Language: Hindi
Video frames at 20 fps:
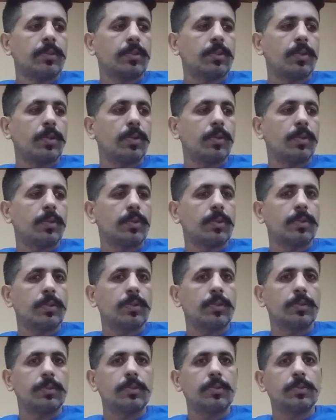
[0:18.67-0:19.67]
तो
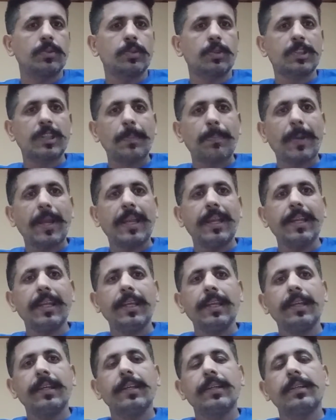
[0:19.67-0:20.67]
उससे पहले
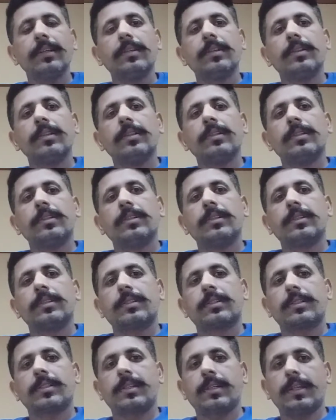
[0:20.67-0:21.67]

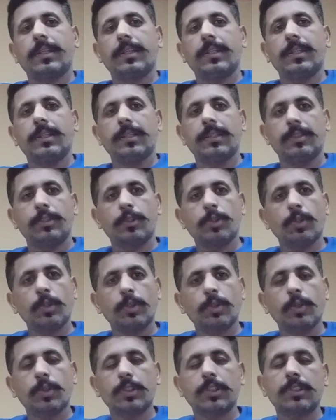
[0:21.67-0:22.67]
कि जो
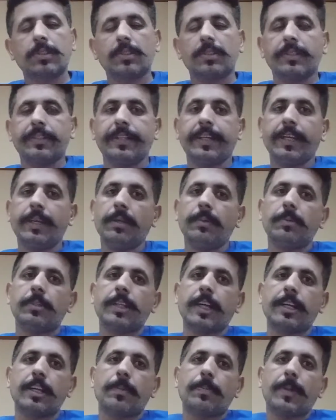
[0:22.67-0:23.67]
दोस्त नए
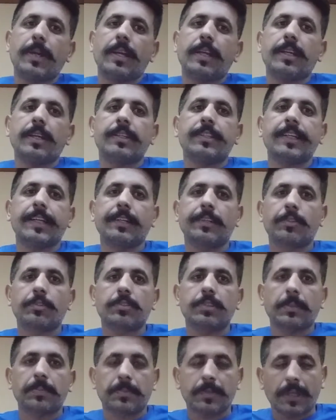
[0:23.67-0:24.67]
चैनल पे आए हैं चैनल को
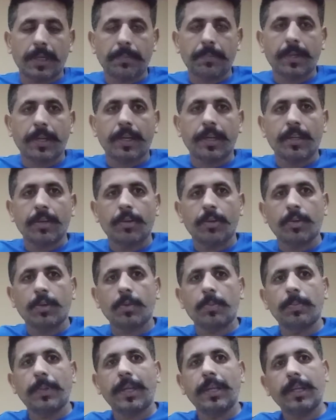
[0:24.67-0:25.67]
सब्सक्राइब करें
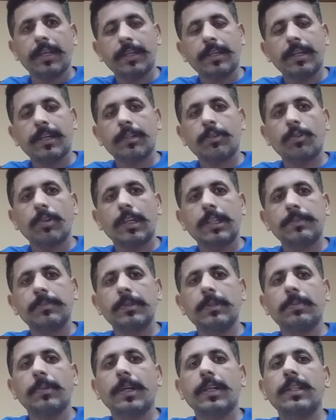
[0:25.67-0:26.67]
और बेल आइकान को
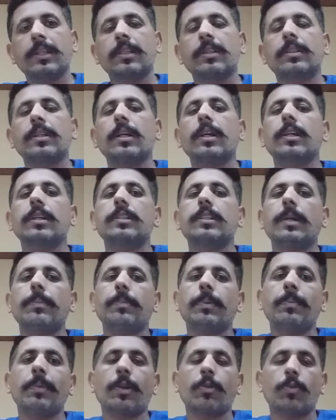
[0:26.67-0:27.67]
लाजमी दबा दें ताकि जब
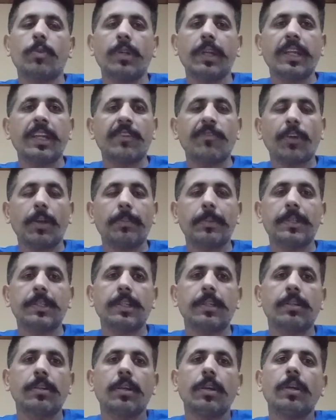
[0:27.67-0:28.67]
भी मैं कोई नई इन्फॉर्मेशन